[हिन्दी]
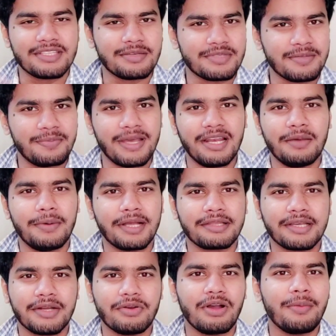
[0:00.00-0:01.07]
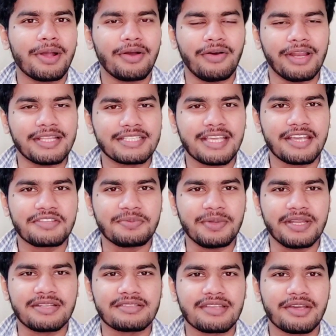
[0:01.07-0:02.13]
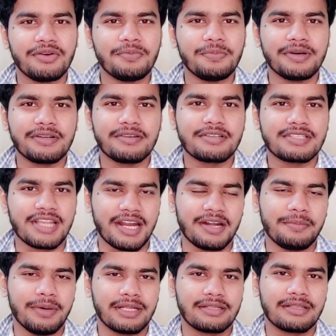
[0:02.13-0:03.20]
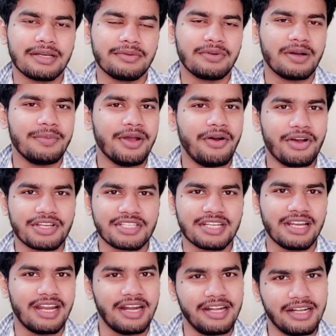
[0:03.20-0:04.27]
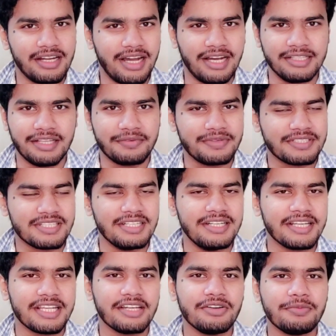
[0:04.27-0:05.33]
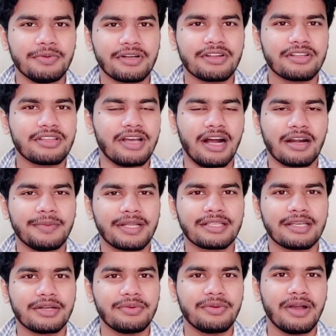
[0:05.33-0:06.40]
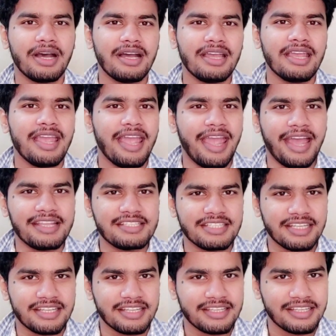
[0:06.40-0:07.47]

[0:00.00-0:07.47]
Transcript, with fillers: सबसे पहले बात करूँगा मैं कॉलेज के एक्सपीरियंस के ऊपर सेकेंड बात करूँगा मैं हॉस्टल एंड अदर फैसिलिटी के ऊपर और थर्ड बात करूँगा एज ए